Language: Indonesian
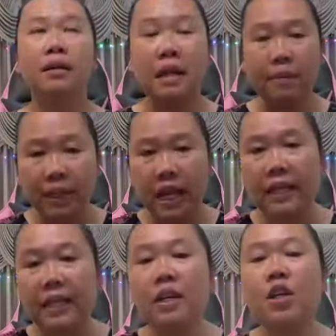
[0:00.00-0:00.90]
dia
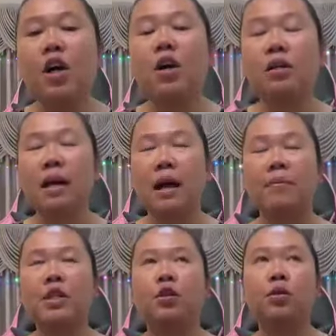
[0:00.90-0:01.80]
minta take down
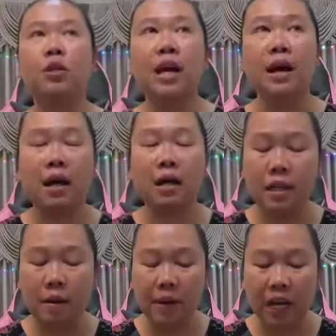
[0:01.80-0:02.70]
habis itu dia
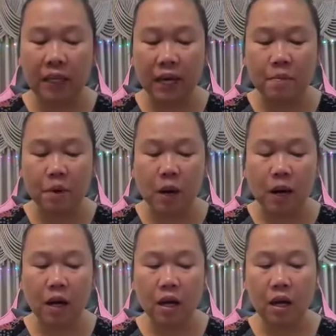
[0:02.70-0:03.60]
dia mengatakan
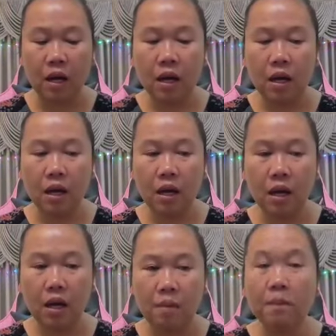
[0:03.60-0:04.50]
bahwa
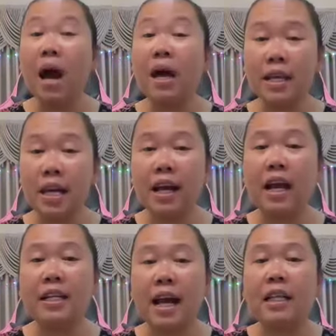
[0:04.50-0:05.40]

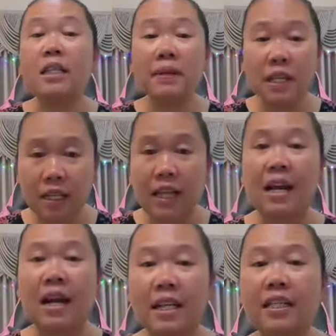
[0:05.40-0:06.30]
bahagiakah di atas
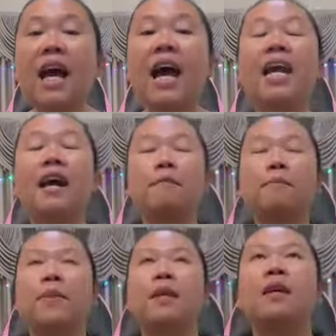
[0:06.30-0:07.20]
penderitaan adik saya
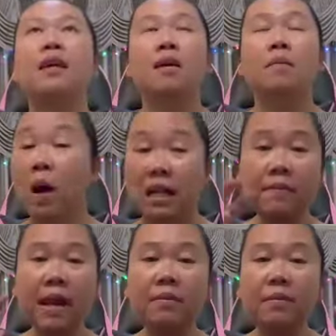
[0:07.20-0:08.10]

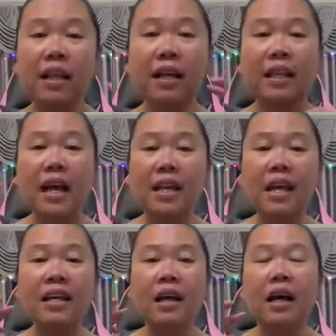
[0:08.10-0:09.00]
macam-macam
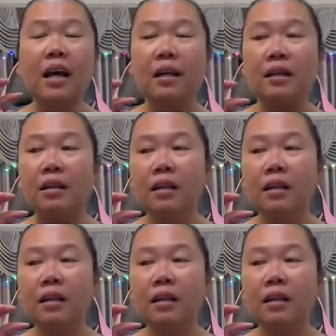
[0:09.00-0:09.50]
kata-katanya uh,